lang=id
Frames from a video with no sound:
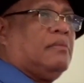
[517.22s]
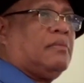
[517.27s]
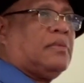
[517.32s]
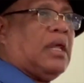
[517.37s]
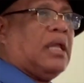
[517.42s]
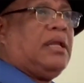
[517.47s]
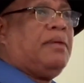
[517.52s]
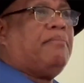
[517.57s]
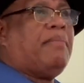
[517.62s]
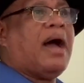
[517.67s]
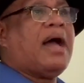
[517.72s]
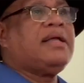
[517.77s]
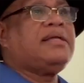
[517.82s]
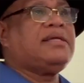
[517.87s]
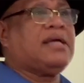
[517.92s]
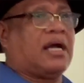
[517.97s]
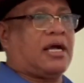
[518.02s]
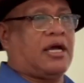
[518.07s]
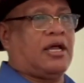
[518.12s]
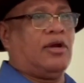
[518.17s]
Jadi
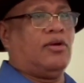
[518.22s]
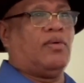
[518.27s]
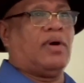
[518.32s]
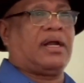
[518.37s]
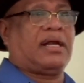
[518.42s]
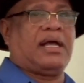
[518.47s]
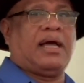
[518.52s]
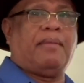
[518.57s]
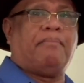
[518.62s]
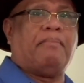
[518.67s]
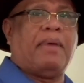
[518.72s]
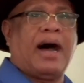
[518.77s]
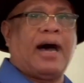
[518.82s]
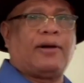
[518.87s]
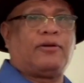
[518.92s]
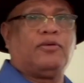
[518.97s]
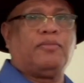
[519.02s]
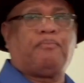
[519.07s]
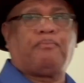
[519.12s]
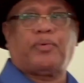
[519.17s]
banyak keluarga
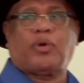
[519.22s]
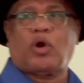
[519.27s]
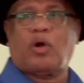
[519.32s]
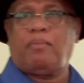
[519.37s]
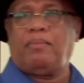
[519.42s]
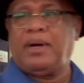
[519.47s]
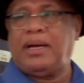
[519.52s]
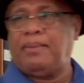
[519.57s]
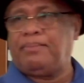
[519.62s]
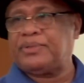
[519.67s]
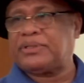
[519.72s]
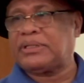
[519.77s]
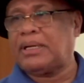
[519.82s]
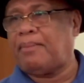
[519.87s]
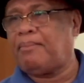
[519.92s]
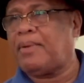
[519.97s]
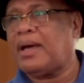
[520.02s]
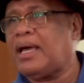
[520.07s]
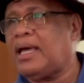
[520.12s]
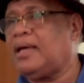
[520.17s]
baru problem
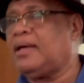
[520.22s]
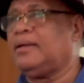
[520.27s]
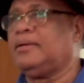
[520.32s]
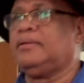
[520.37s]
sama